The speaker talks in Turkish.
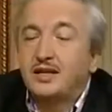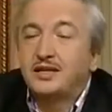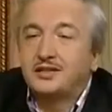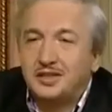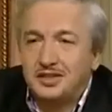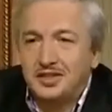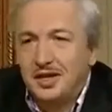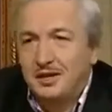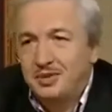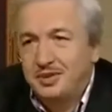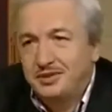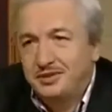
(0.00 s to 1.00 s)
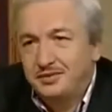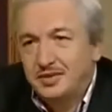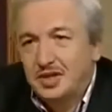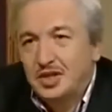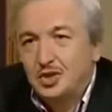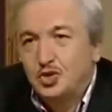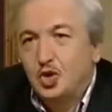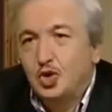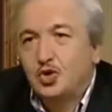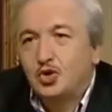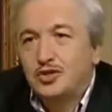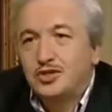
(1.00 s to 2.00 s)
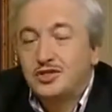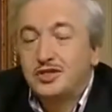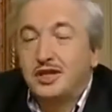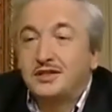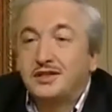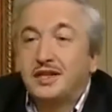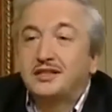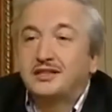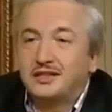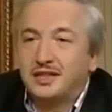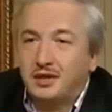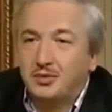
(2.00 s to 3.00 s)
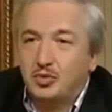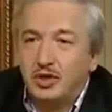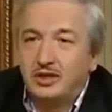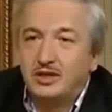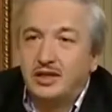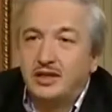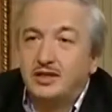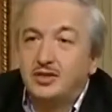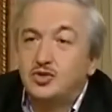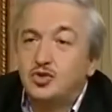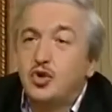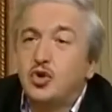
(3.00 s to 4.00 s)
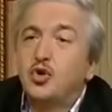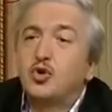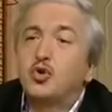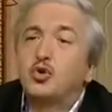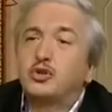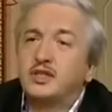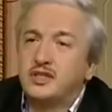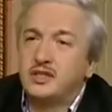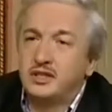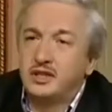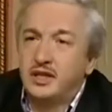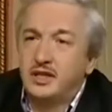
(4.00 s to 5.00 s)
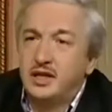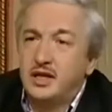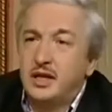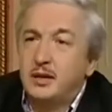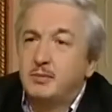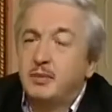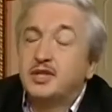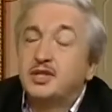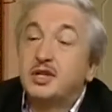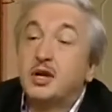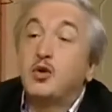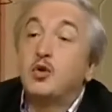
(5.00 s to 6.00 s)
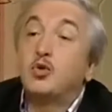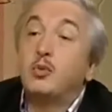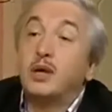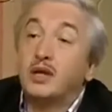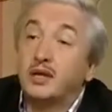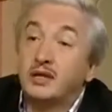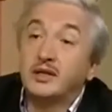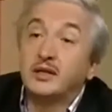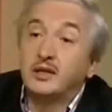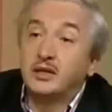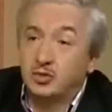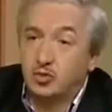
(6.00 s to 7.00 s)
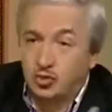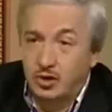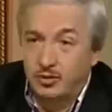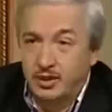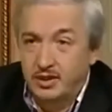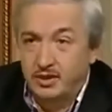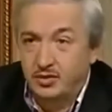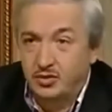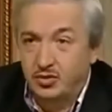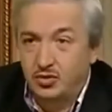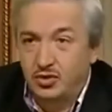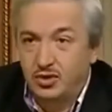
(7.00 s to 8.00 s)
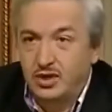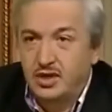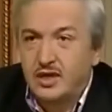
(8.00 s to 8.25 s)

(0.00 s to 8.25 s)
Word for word: ayetteki emir çok standart kabul edilenin çok ötesinde başka okumaları gündeme getiriyor.